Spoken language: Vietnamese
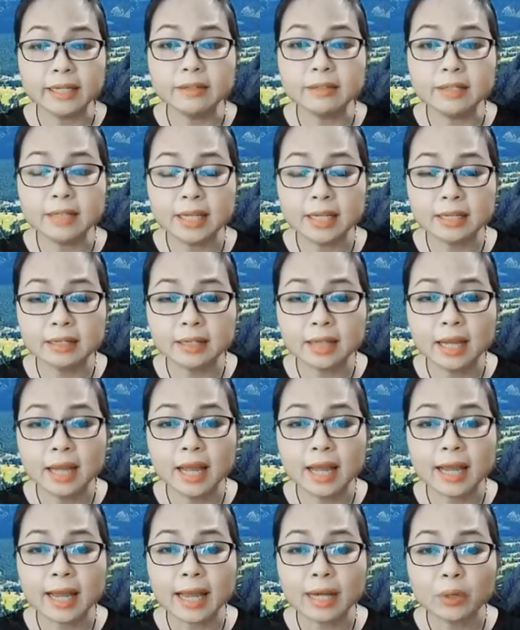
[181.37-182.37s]
đương nhiên
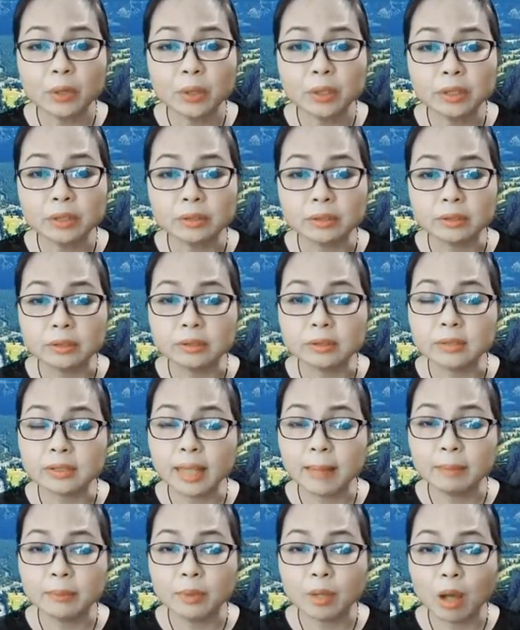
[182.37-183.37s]
các đối tượng được
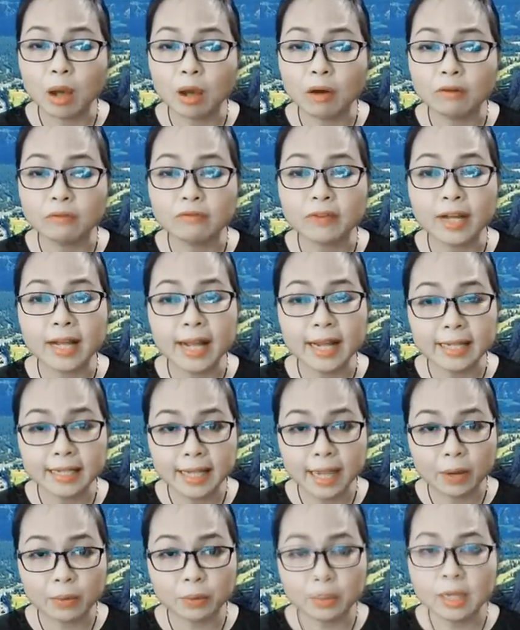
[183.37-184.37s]
thăm dò phải khác
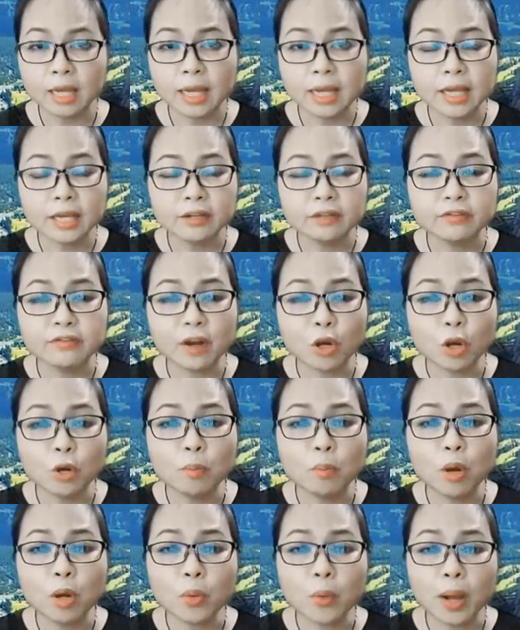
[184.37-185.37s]
nhau và có
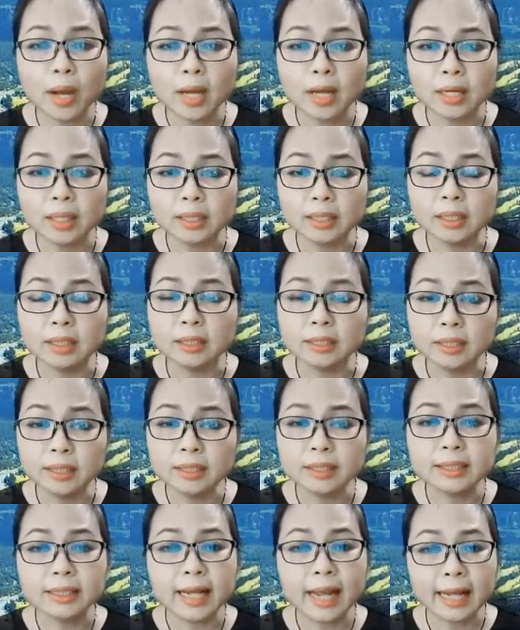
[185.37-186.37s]
mối quan hệ lợi
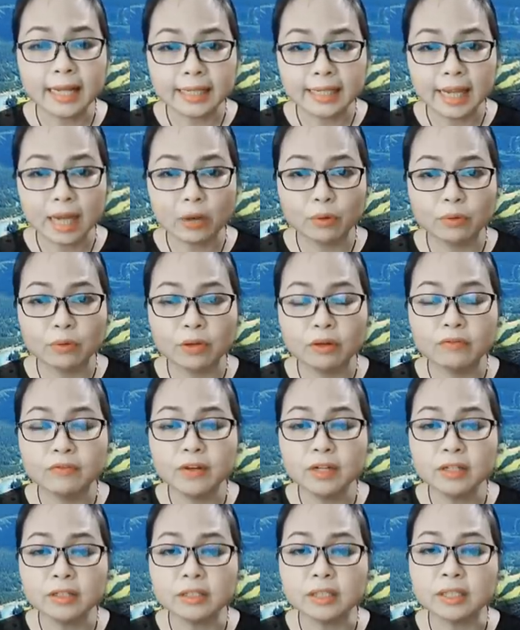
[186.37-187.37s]
ích khác nhau
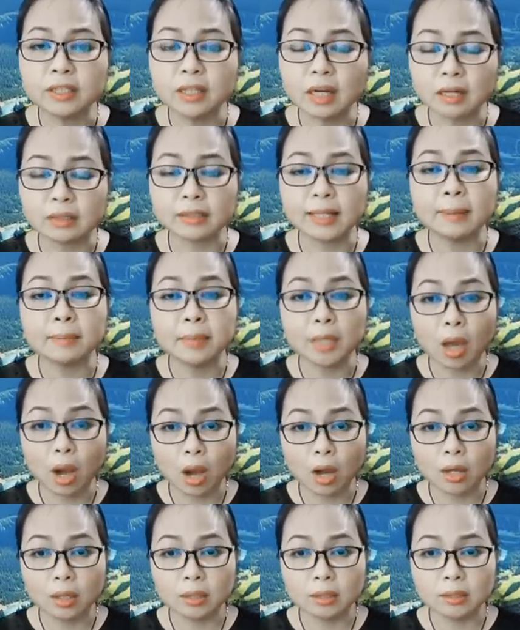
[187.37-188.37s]
với người cần thăm
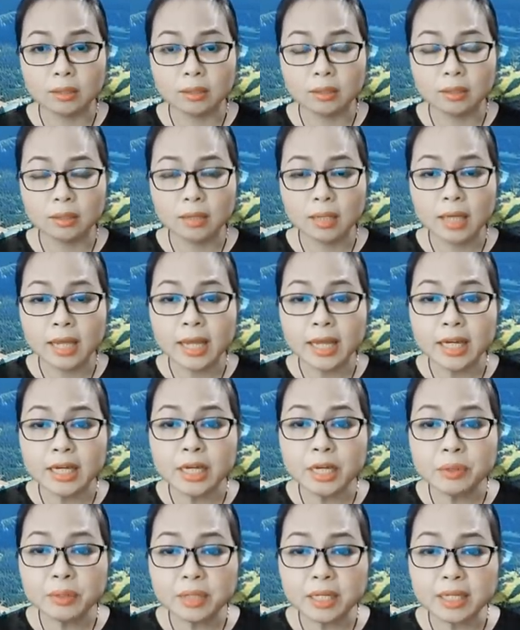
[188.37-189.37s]
dò.
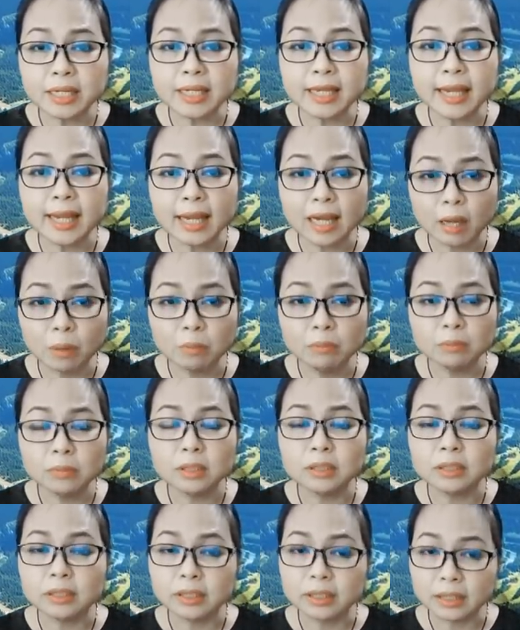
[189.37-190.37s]
Nếu chỉ nghe ngóng
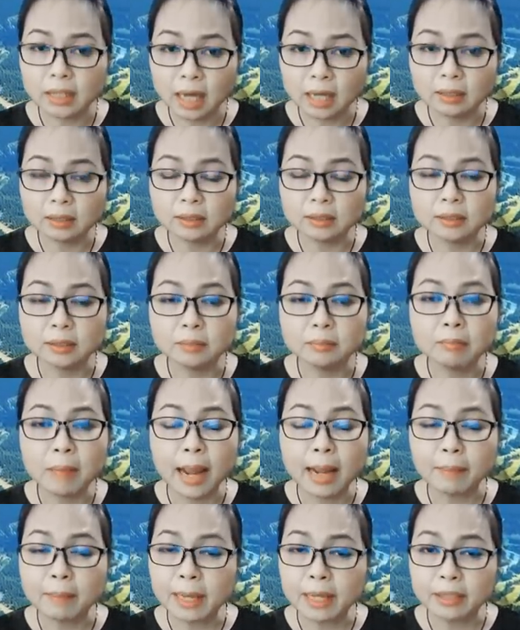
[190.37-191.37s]
từ người thân,
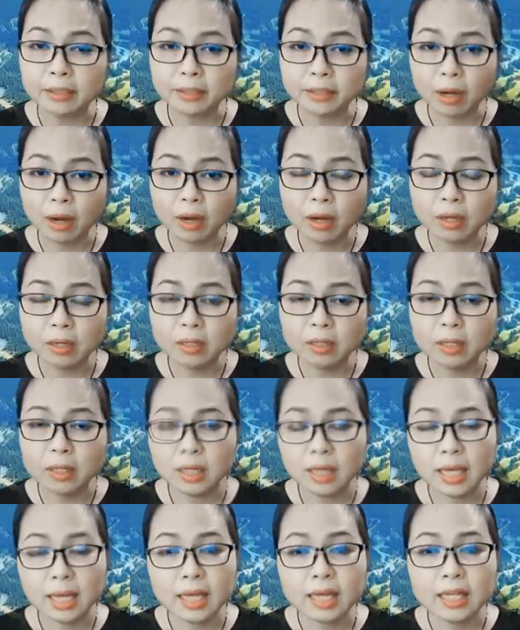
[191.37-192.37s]
bạn bè người đó,
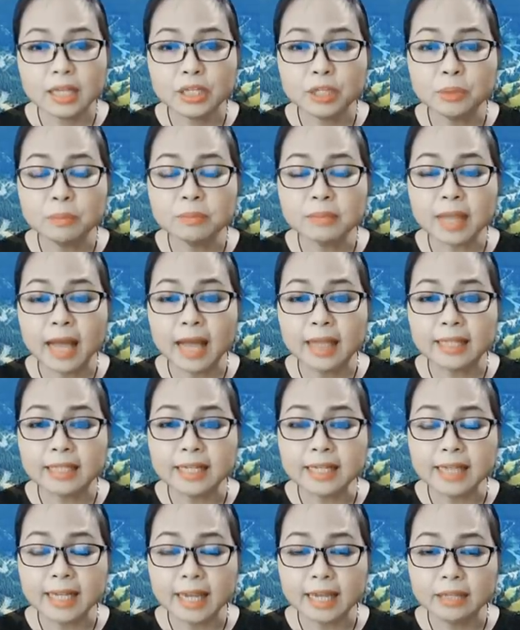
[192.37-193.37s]
chúng ta
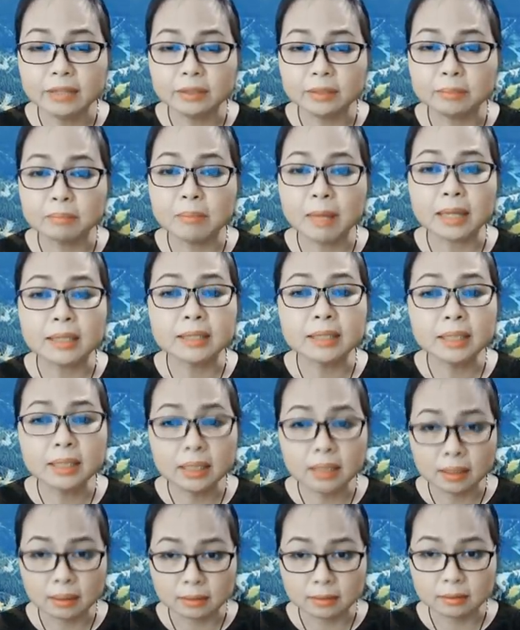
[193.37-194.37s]
chỉ nghe được mặt
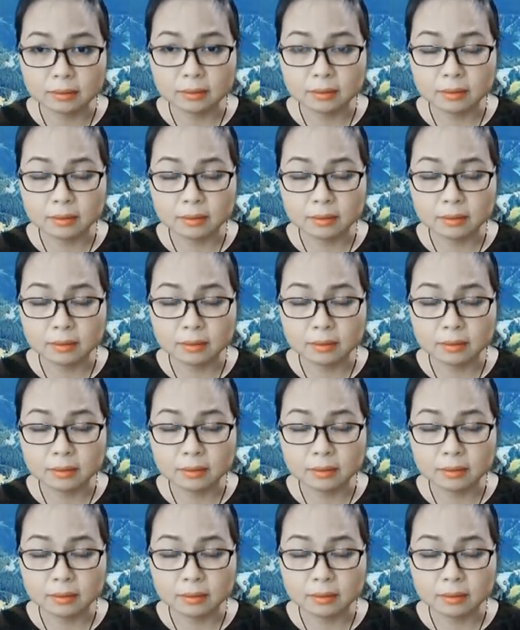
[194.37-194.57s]
tích cực.